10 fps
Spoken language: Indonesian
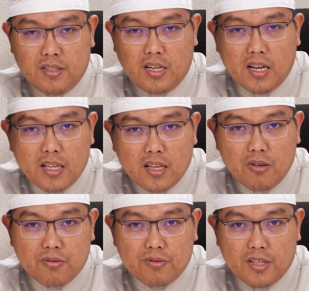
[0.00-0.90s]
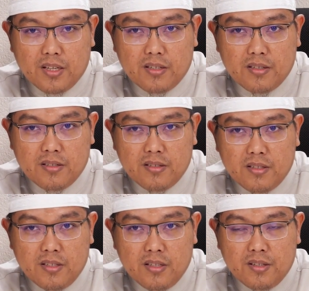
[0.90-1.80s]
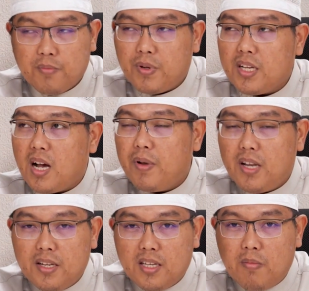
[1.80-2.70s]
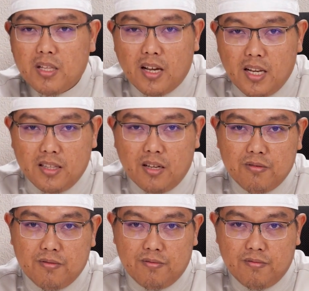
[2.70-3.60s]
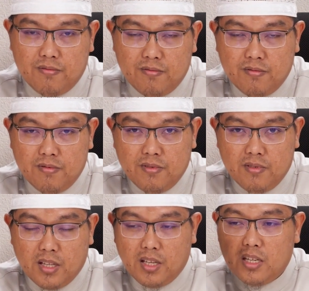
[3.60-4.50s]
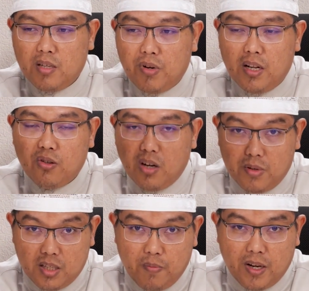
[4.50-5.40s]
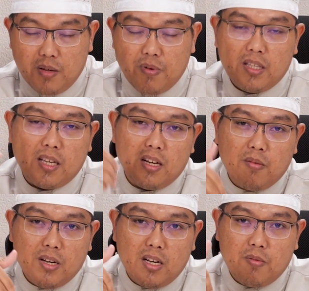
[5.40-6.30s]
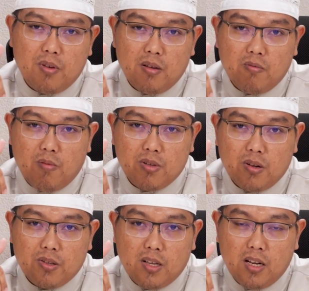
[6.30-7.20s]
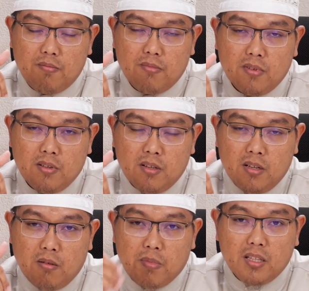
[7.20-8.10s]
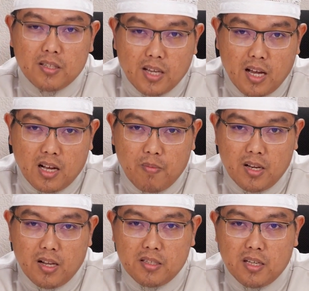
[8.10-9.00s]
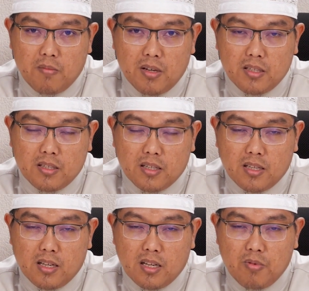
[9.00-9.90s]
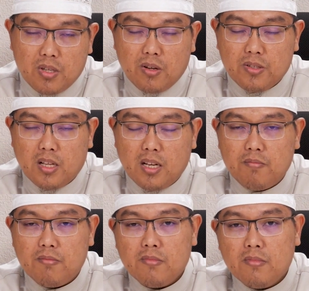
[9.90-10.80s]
Tidak ada yang tahu ya. Seperti kapan hari kiamat enggak ada yang tahu. Ketika Jibril itu kan masa depan, Jibril tanya kepada Nabi Muhammad sallallahu alaihi wasallam, "Mata saat kapan hari kiamat?" Kata Nabi sallallahu alaihi wasallam,